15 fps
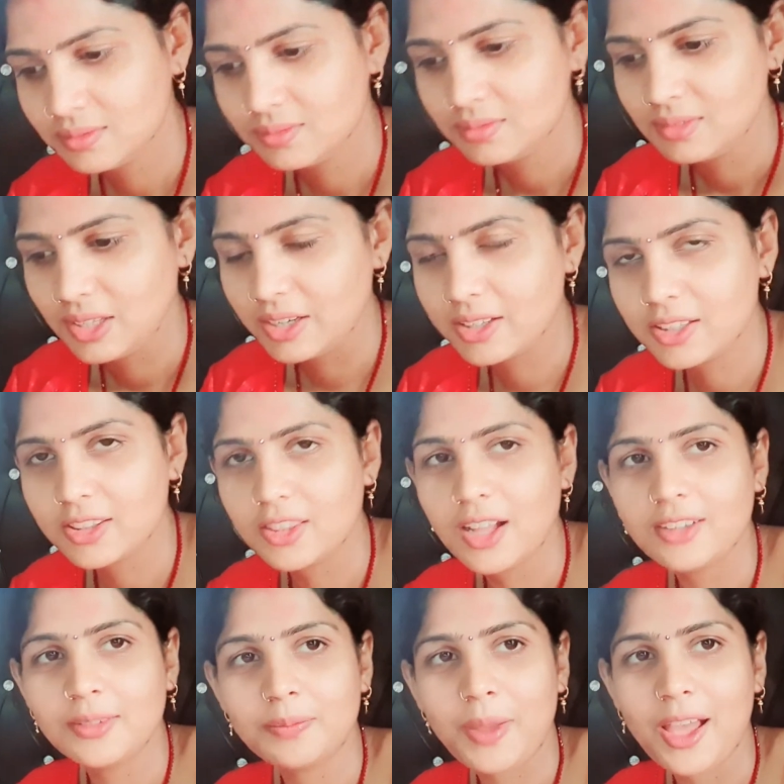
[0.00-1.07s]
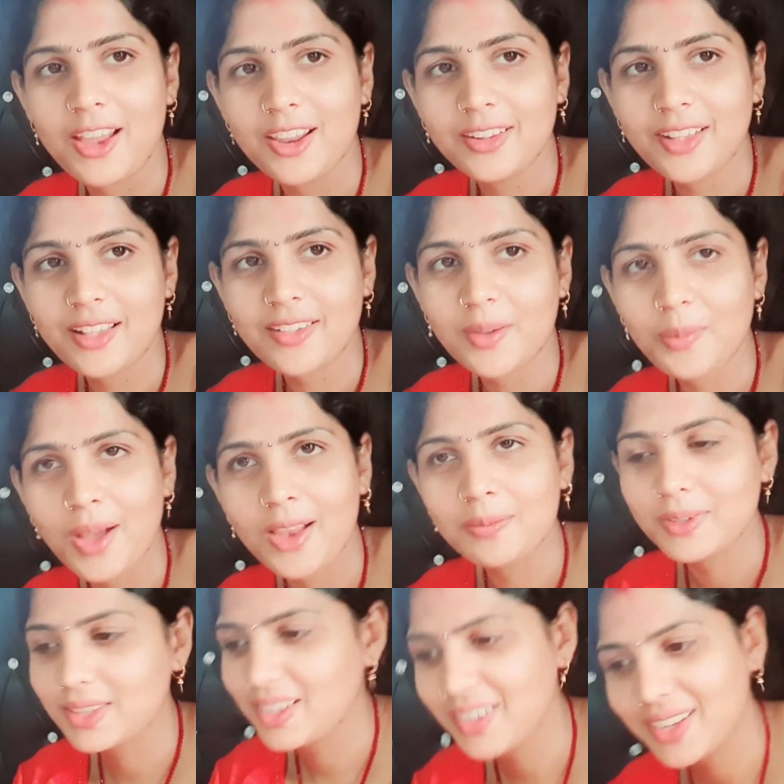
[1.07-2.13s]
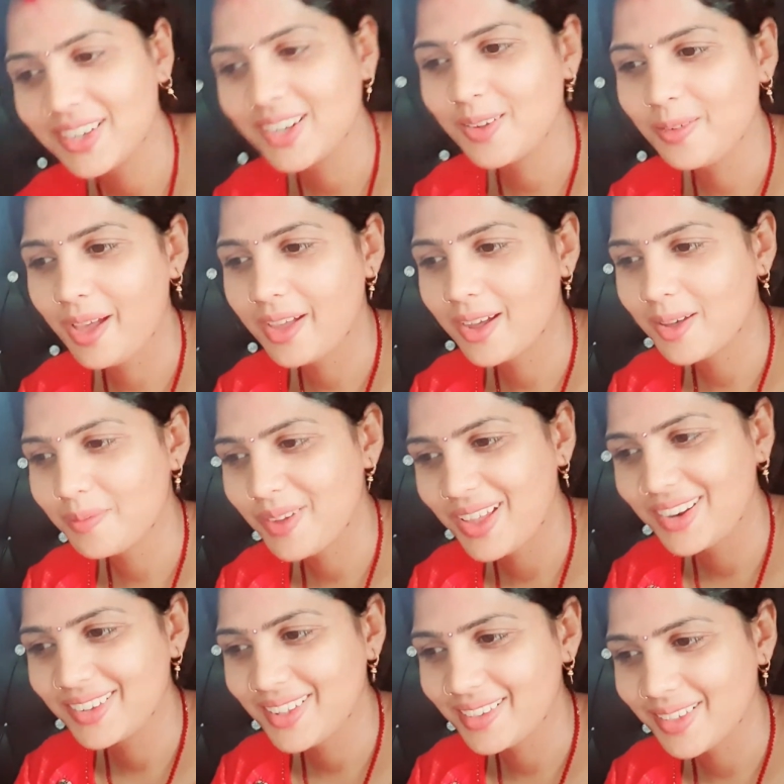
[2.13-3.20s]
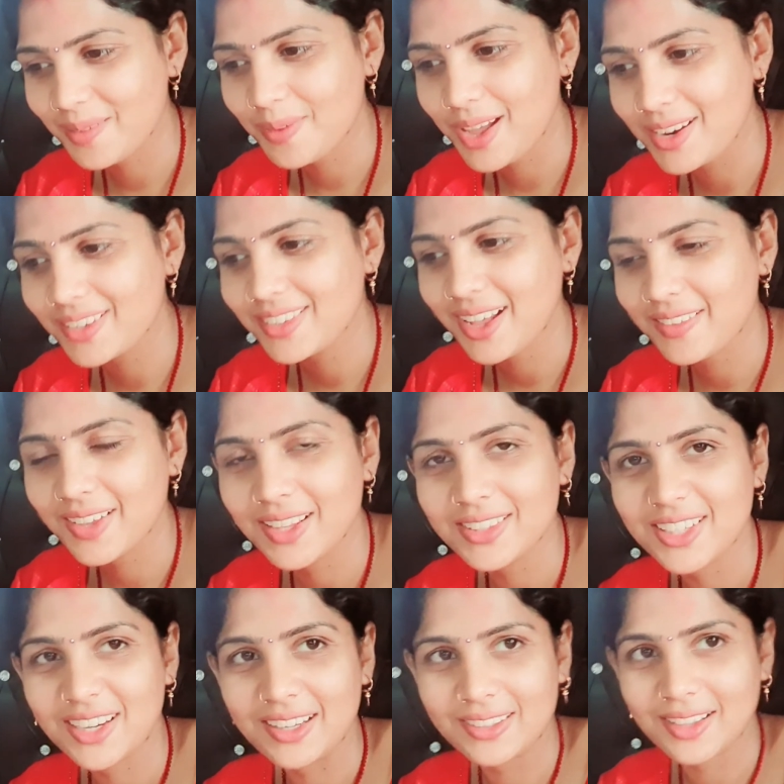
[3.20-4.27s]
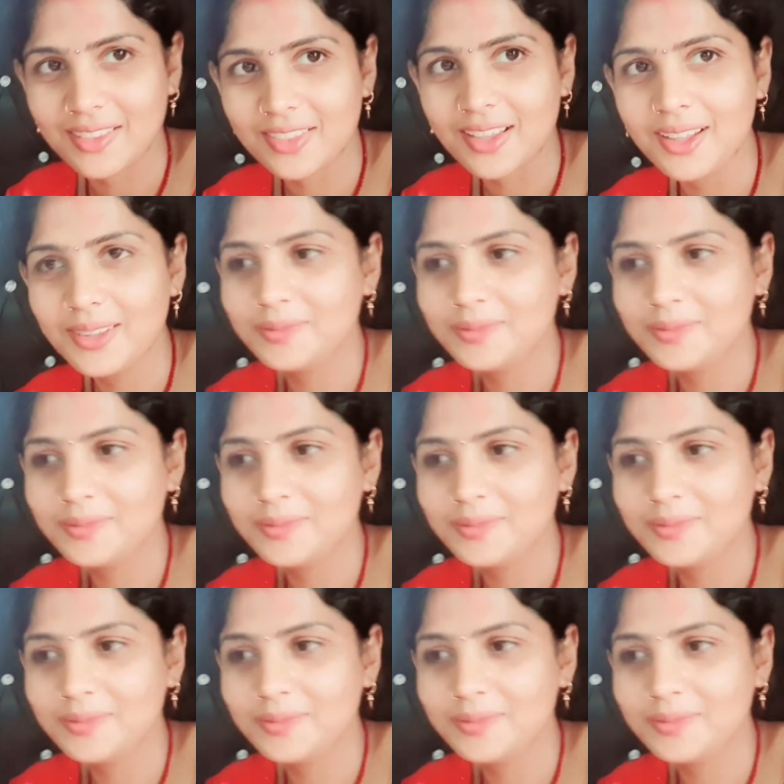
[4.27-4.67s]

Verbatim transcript: लेकिन इतना जब पहले जैसा बाल पता नहीं कब आएगा पहले जैसा बाल ही ज़्यादा अच्छा लगता था